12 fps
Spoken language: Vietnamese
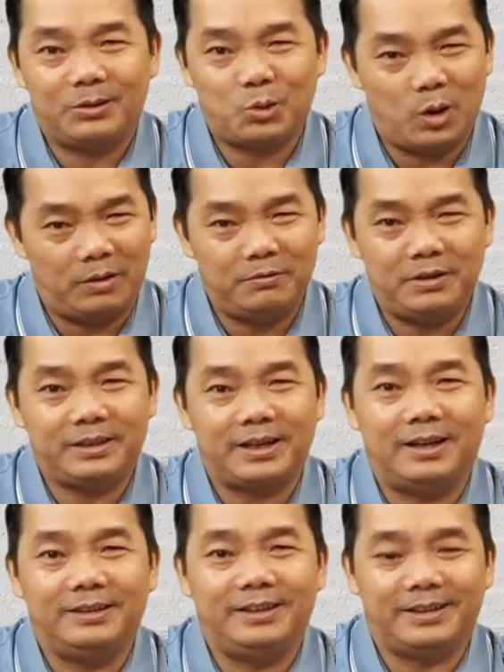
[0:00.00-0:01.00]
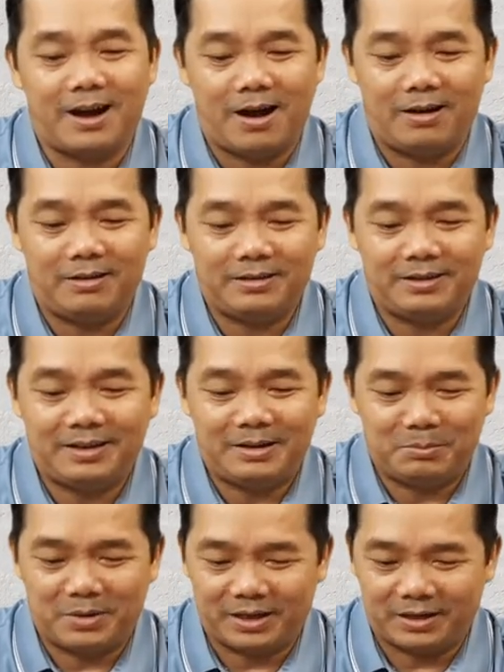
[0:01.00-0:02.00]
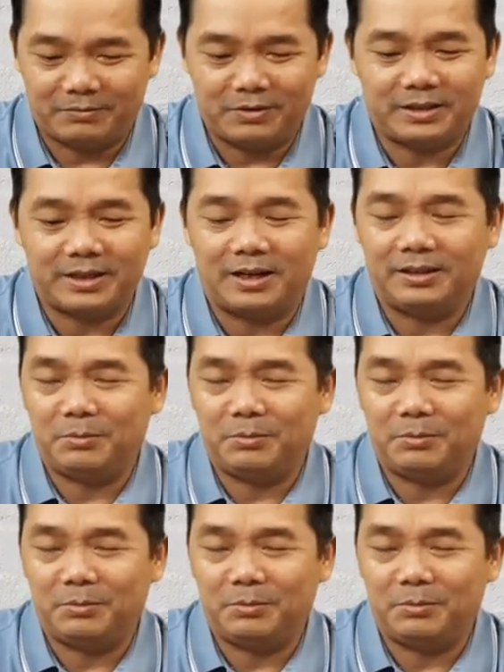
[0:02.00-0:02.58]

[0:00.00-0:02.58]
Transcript: Thuận với trời thì còn, mà nghịch với trời